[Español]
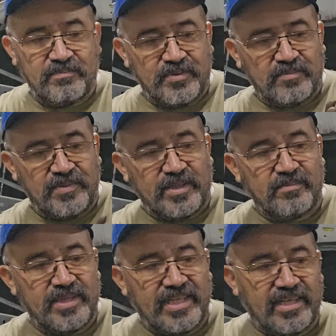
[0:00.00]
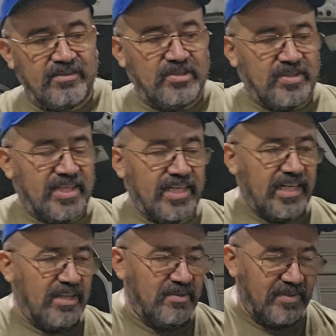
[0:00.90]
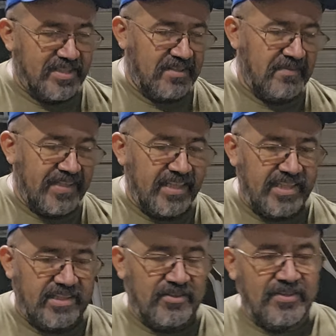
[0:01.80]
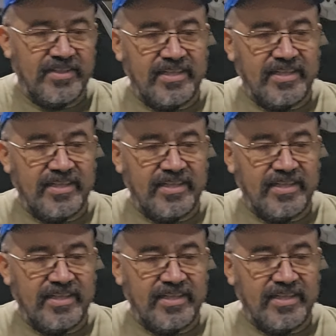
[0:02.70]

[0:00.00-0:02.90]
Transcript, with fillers: por verme dado, regalado ese venadito.